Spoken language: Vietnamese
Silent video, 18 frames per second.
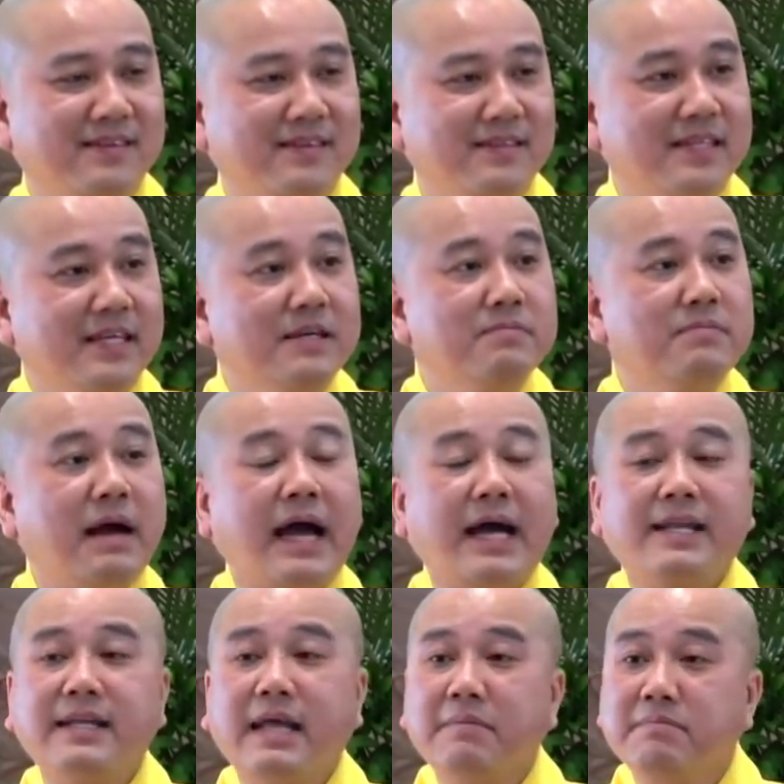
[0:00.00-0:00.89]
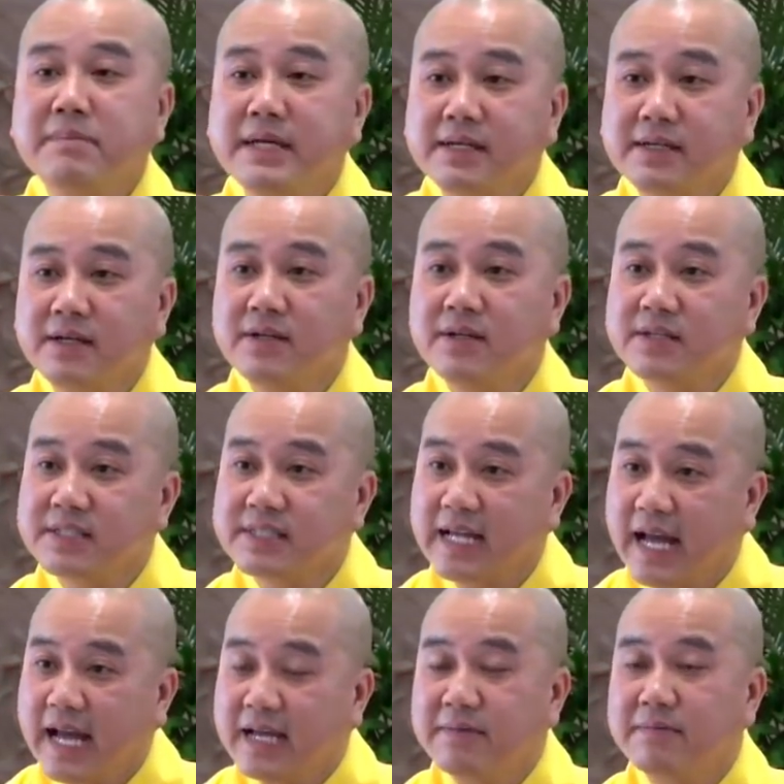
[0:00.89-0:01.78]
Nhưng mà anh đã biết cái đó
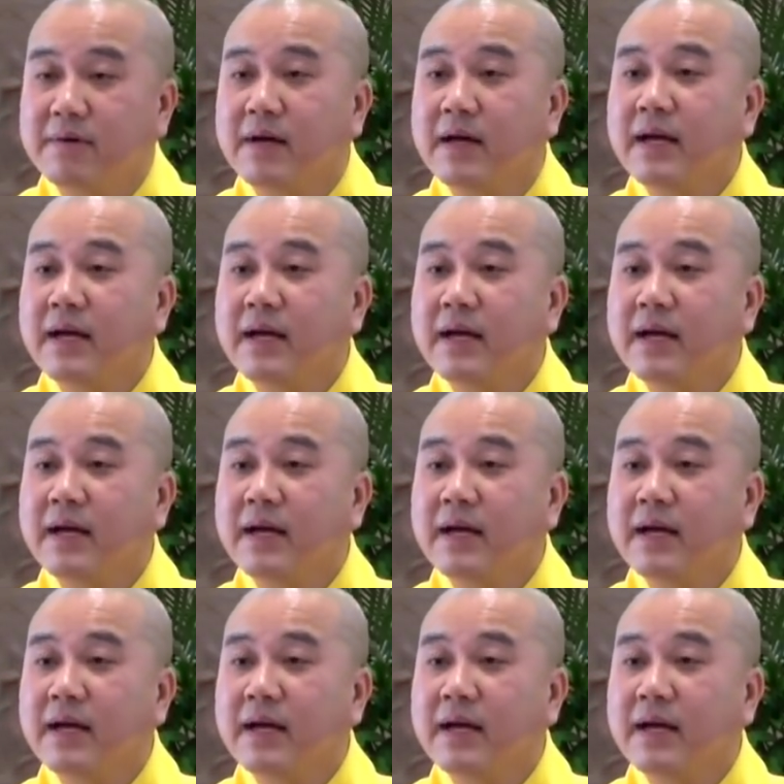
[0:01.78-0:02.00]
sai.